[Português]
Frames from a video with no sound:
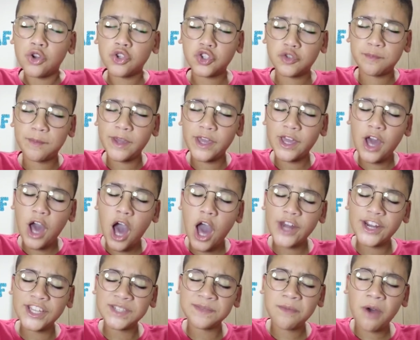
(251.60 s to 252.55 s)
nos
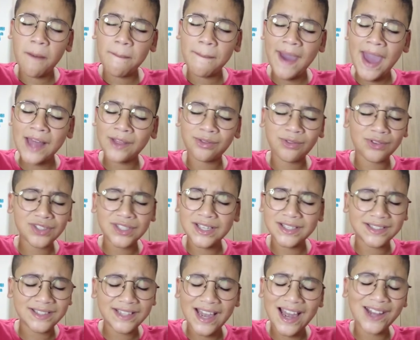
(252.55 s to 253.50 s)
piores momentos,
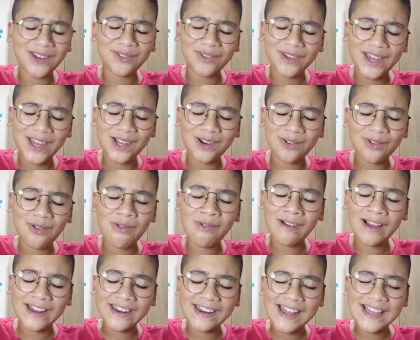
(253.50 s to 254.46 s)
dizendo que
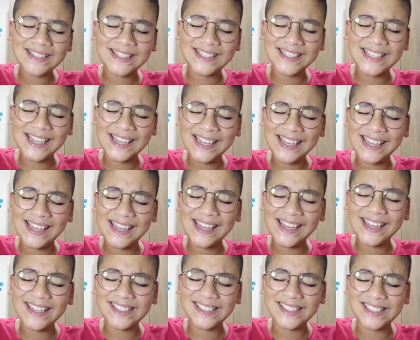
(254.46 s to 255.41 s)
nunca
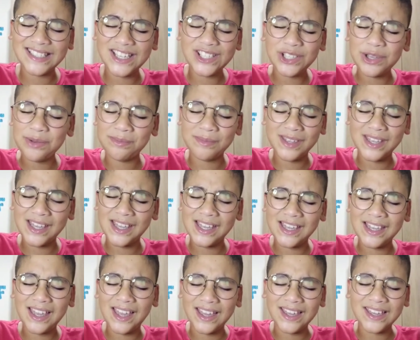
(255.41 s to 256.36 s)
desiste de
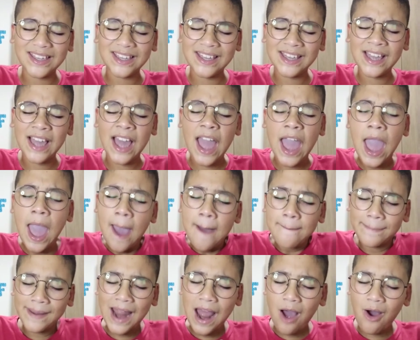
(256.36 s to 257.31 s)
mim.
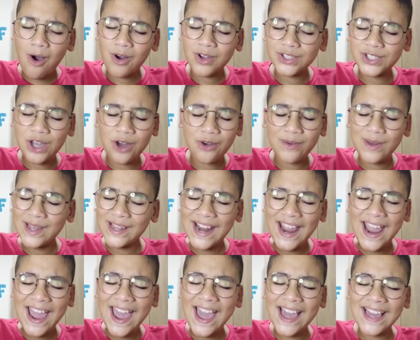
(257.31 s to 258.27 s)
Pra onde eu
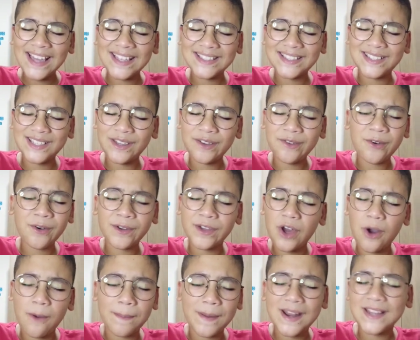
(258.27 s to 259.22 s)
irei se o
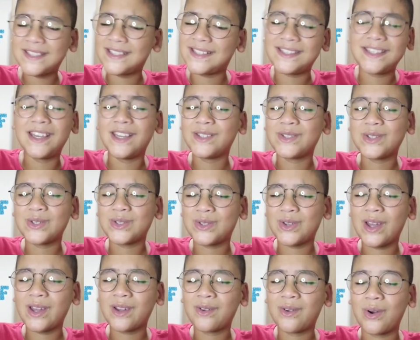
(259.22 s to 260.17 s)
que eu preciso
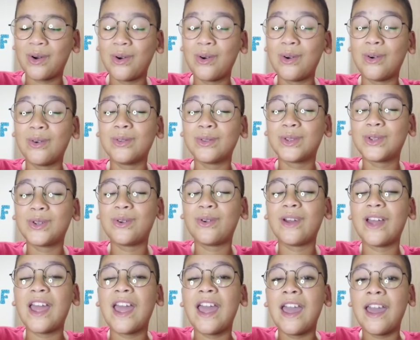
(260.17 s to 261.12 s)
só encontro
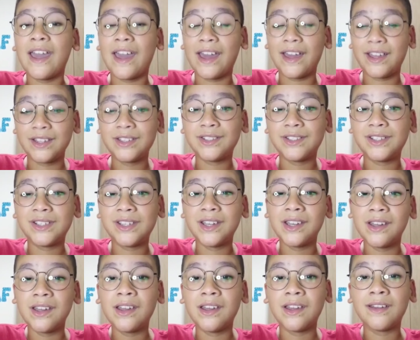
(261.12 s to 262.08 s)
em
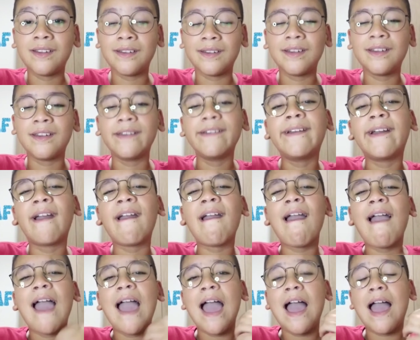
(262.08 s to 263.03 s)
ti?
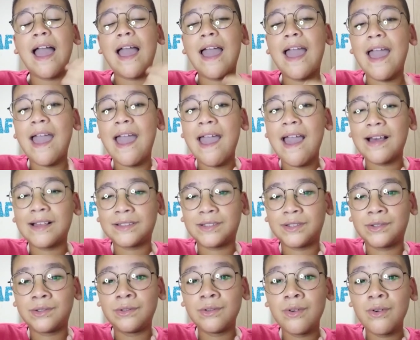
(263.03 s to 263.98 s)

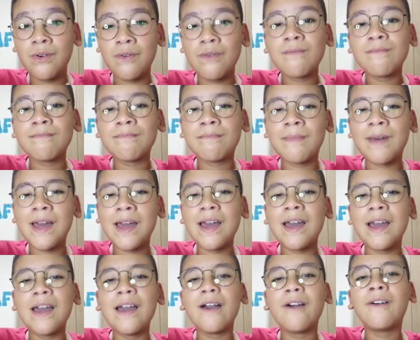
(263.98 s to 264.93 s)
És o
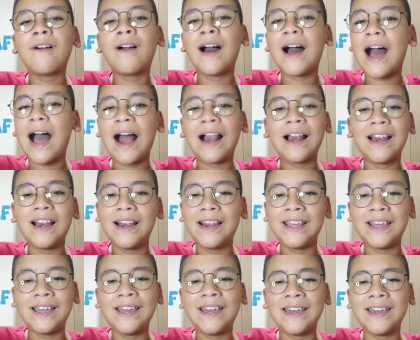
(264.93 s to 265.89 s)
meu
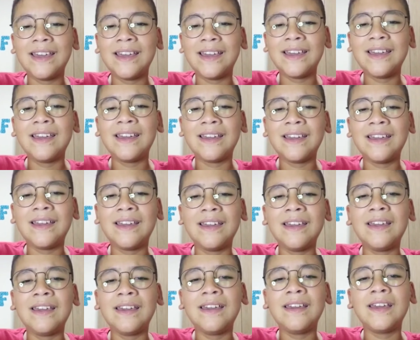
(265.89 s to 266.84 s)

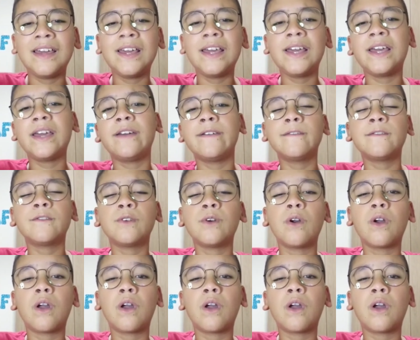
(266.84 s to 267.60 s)
alívio,